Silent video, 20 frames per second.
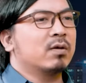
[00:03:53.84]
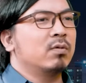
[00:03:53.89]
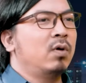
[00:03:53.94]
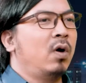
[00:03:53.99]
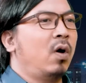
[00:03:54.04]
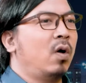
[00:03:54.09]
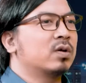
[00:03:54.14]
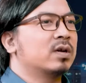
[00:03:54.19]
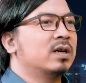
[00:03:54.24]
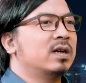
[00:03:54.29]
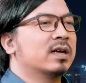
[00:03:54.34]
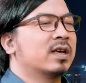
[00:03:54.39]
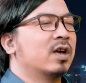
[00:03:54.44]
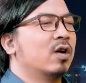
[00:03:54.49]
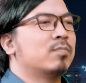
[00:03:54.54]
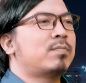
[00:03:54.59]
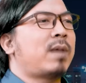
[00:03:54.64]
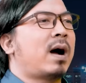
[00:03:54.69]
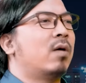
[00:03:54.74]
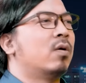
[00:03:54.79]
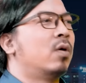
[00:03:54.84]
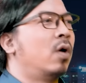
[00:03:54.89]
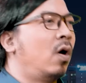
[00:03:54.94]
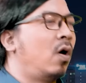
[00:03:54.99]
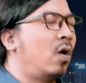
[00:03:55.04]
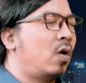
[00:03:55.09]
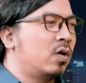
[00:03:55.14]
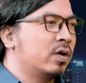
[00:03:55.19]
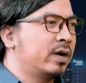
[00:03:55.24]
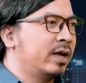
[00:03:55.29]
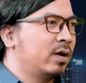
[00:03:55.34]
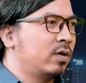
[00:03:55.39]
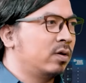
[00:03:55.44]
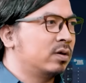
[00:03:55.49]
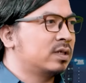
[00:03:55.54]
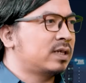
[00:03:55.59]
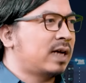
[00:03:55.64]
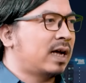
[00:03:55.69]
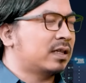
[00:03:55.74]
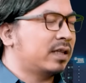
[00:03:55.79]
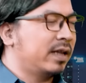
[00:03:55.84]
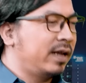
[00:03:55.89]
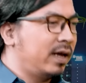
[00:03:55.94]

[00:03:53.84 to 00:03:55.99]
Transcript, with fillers: cứu hộ này là kiểu bảo hộ để còn trả